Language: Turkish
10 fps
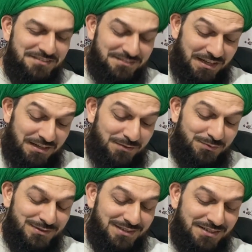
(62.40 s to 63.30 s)

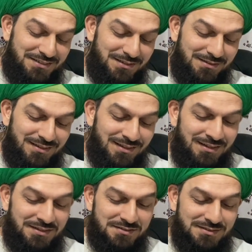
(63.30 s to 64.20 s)
Telefon zaten
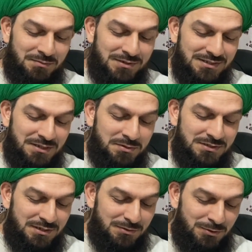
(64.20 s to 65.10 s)
namazı,
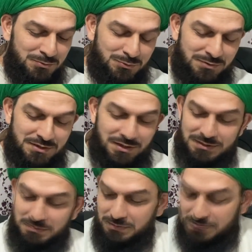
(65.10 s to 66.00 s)
namazı kılıyorum sünnet
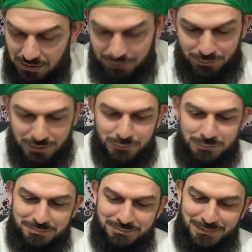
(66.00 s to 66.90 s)
arasında ben telefon açıyorum.